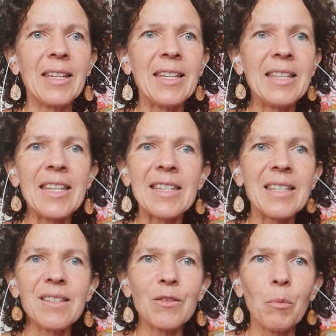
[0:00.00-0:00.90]
Il
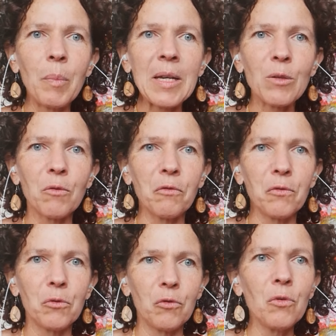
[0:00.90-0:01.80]
n'existe pas ce
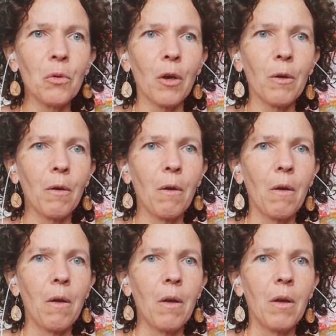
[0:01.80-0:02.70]
futur,
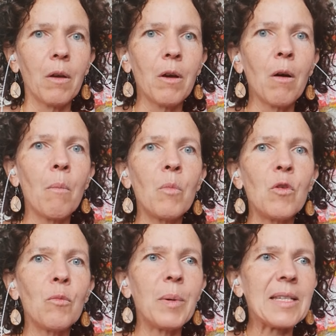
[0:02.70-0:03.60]
comme
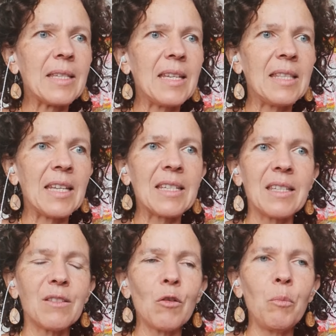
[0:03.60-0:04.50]
le passé
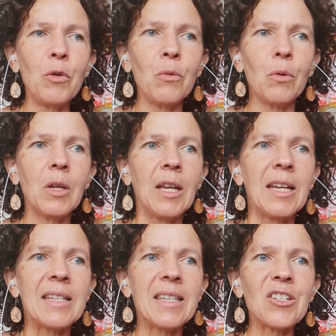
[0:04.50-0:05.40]
n'existe plus.
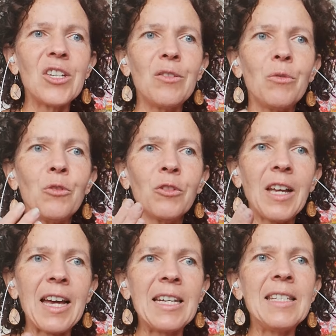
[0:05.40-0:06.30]
Il s'agit de
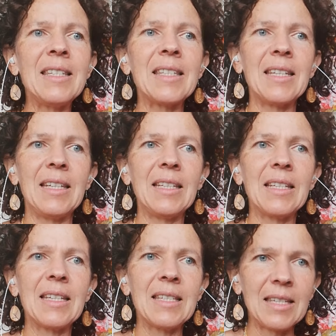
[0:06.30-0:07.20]
neutraliser
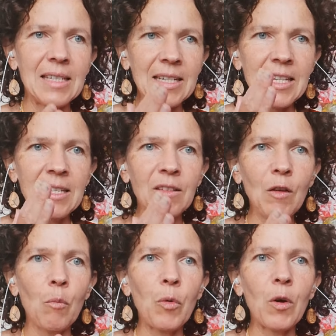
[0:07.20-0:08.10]
ces lignes
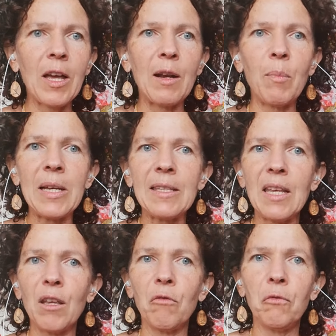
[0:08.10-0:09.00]
temporelles,
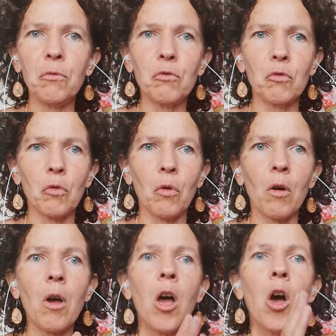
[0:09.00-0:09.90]
passées et
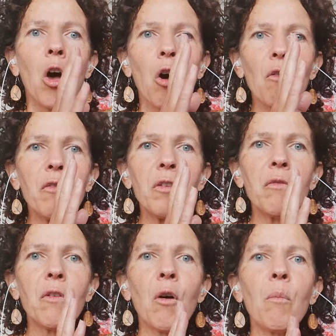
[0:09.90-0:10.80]
futures en
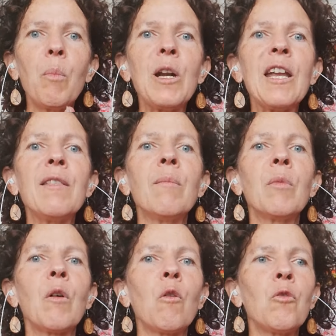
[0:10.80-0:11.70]
vivant
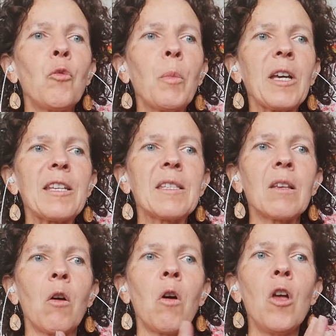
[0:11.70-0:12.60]
pleinement le
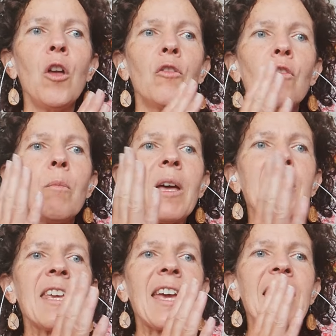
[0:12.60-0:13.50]
présent, de
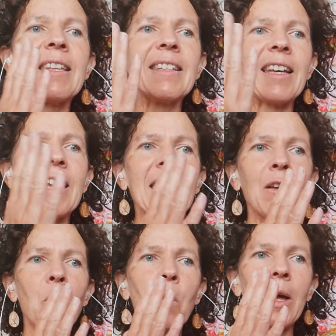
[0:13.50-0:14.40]
manière très
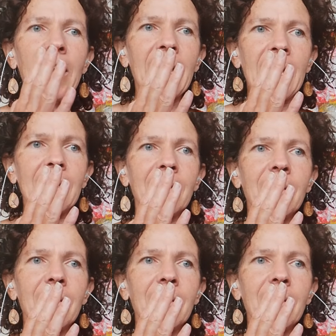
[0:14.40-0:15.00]
concrète.